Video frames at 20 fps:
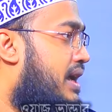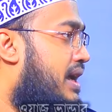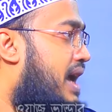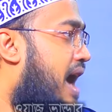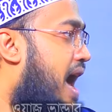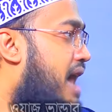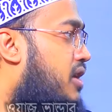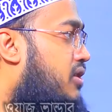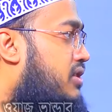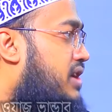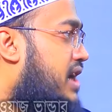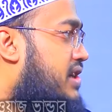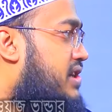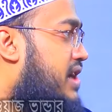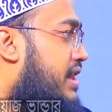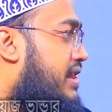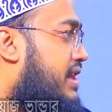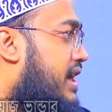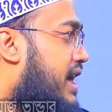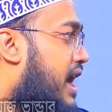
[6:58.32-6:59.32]
কারোটার
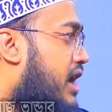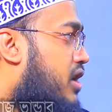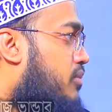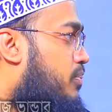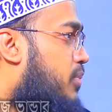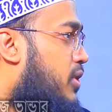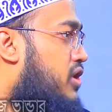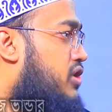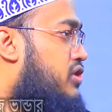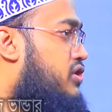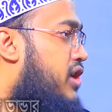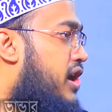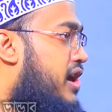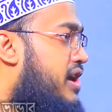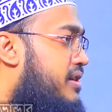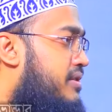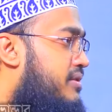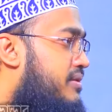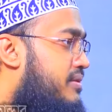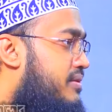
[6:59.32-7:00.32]
সাথে কারো
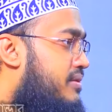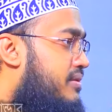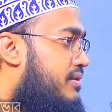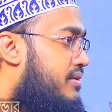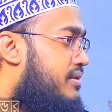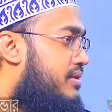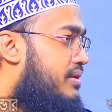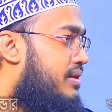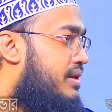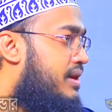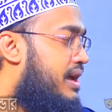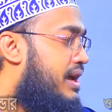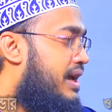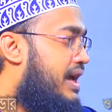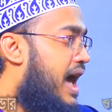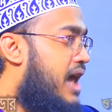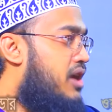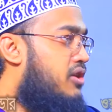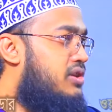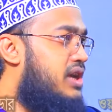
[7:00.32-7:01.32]
পরিচয়
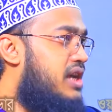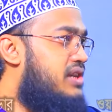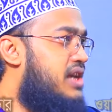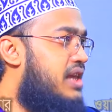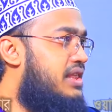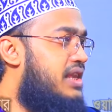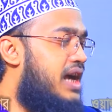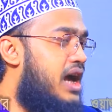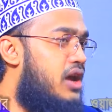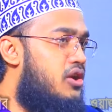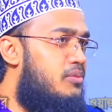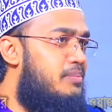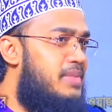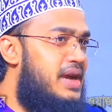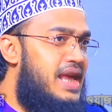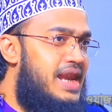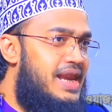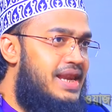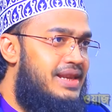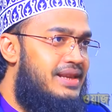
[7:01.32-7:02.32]
কারোটার সাথে কারো
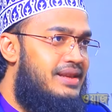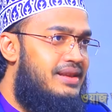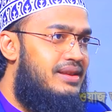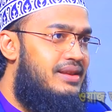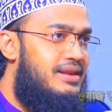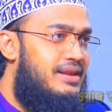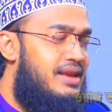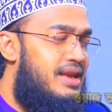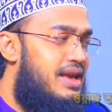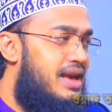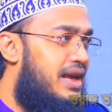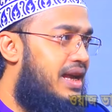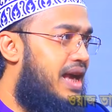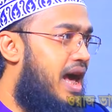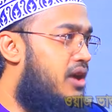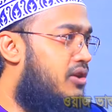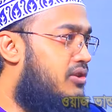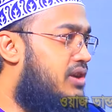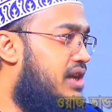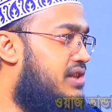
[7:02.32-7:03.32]
মিল
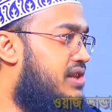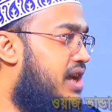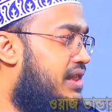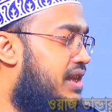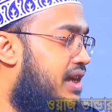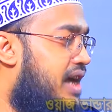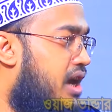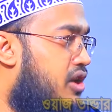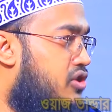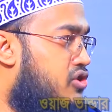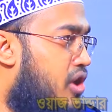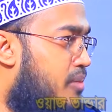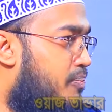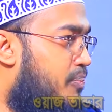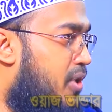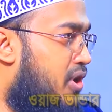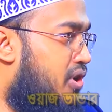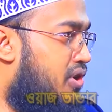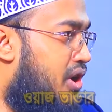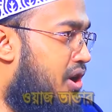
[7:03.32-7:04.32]
কারোটার সাথে কারো
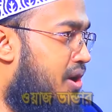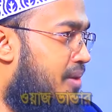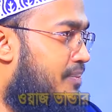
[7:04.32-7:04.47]
সম্পর্ক